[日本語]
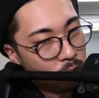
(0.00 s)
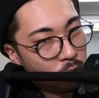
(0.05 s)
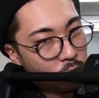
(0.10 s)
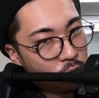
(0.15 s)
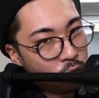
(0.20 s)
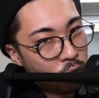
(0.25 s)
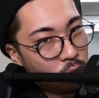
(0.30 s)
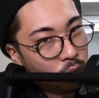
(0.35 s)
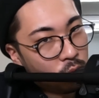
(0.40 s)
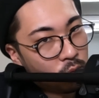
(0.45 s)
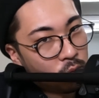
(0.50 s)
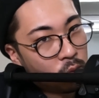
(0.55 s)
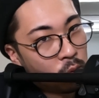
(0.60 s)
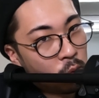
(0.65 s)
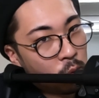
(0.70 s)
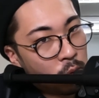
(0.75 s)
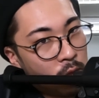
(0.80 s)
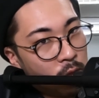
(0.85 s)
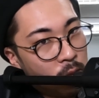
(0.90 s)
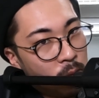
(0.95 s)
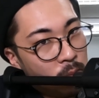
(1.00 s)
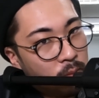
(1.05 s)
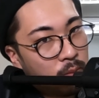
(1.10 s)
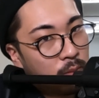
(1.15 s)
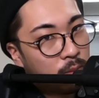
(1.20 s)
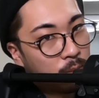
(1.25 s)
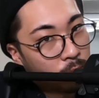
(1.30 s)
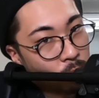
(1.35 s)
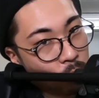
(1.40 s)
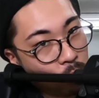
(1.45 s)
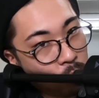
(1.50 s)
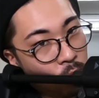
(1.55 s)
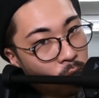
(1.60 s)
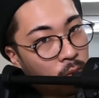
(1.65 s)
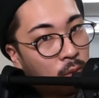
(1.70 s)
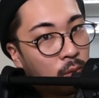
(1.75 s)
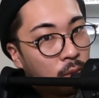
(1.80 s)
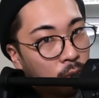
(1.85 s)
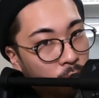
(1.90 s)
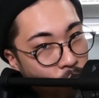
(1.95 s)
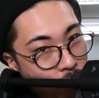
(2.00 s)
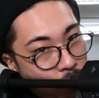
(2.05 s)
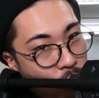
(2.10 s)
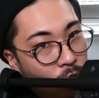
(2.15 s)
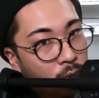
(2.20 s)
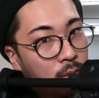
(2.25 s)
まあちょっとねここの